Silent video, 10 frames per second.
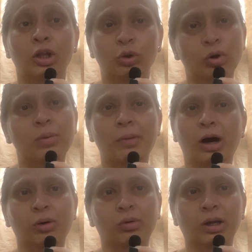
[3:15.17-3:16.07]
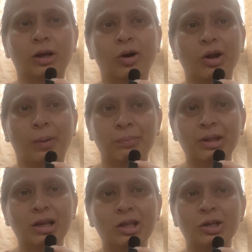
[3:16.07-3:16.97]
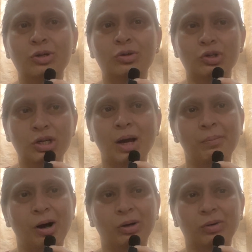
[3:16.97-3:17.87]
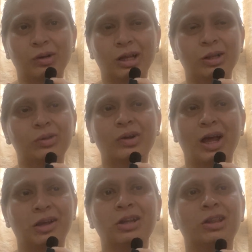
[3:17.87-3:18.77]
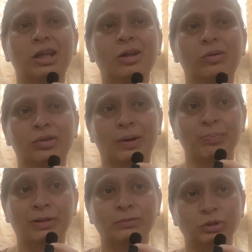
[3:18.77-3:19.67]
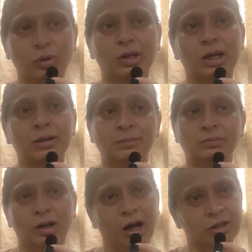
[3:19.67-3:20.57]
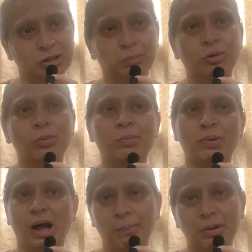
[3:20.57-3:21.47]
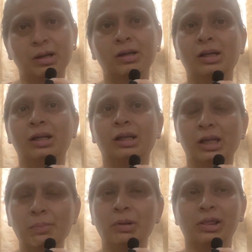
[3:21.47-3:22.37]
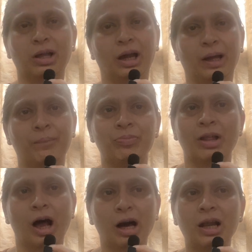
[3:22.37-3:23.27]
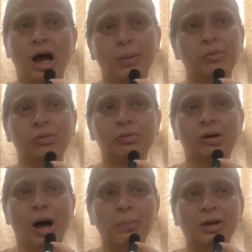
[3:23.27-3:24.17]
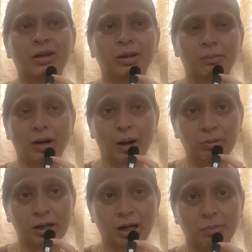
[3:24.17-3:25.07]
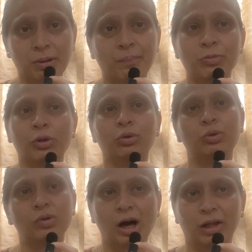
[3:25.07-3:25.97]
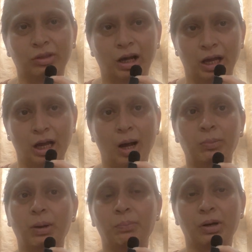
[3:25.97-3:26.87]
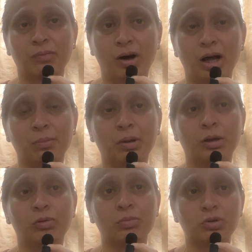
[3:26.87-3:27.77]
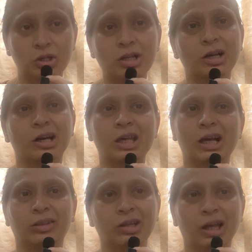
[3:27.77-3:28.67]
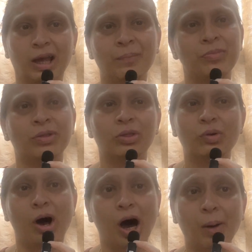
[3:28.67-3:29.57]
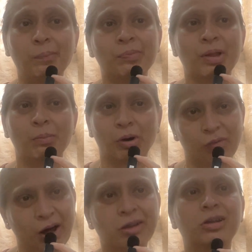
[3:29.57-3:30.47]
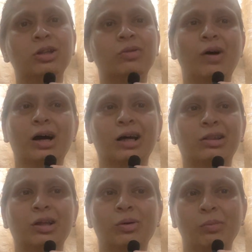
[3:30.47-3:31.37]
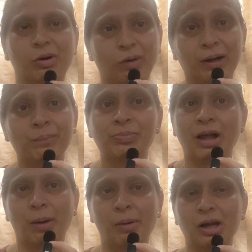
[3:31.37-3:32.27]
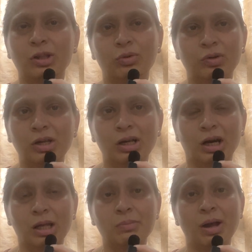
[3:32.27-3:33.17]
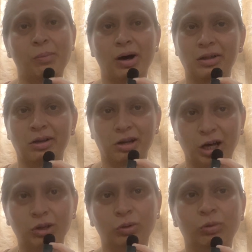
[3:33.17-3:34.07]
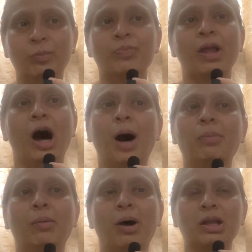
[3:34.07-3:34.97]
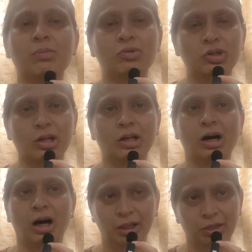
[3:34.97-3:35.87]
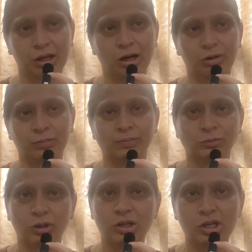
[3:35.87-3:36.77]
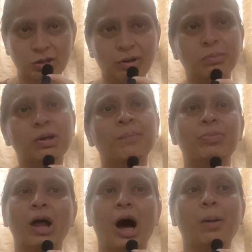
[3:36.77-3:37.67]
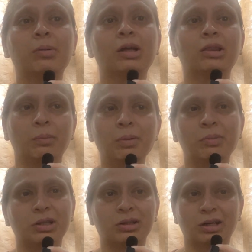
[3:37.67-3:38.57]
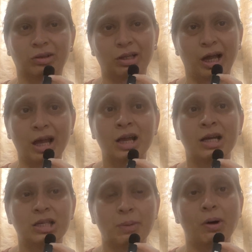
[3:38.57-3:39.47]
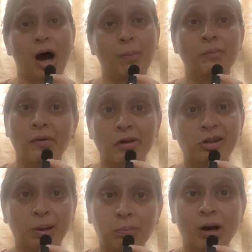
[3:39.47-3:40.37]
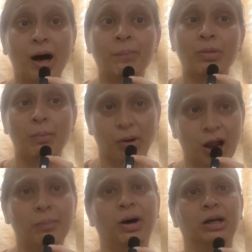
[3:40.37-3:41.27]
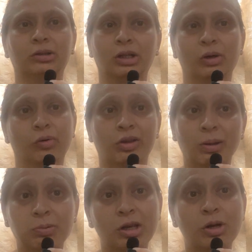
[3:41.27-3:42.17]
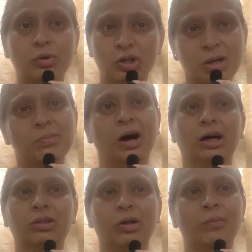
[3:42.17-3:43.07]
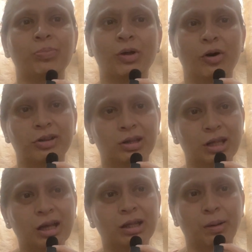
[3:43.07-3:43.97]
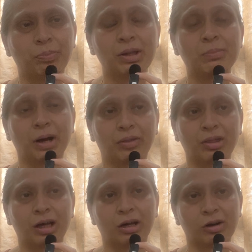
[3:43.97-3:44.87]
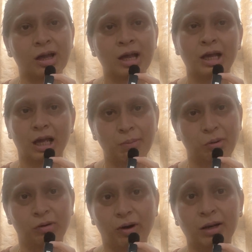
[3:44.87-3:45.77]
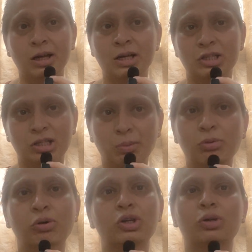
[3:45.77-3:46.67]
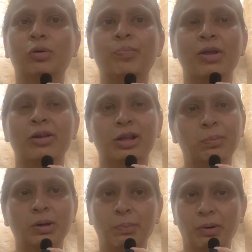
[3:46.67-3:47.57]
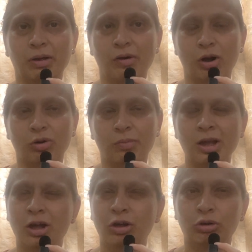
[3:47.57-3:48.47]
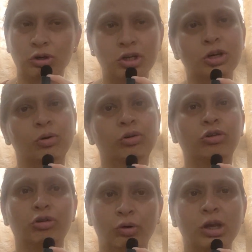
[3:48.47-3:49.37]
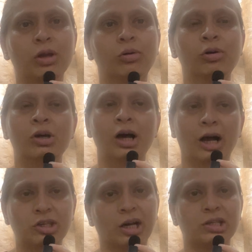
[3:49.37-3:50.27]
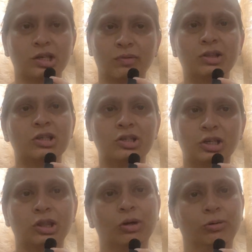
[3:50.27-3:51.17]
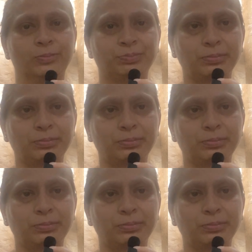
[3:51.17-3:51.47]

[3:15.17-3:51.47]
दुख मांगोगे और अपने लिए खुशियाँ मांगोगे तो ऐसे नहीं होता क्योंकि सबको बराबर ही मिलता है अगर आपको आपके सम आपके घर में कोई दुख आता है आपके परिवार में कोई मुश्किल घड़ी आती है तो आप भगवान से दुआ करते हो भगवान हमारी दुख की घड़ी में हमारे साथ हो आप हमारी मुश्किल का हल निकालो और ईश्वर भी आपकी तभी मदद करता है जब आप सबका भला मांगते हो सबकी खुशी मांगते हो और ये अपनी प्रार्थना करें हे भगवान सब खुश हो सबके परिवारों में खुशी हो सुखी हो अच्छा जीवन जीते हो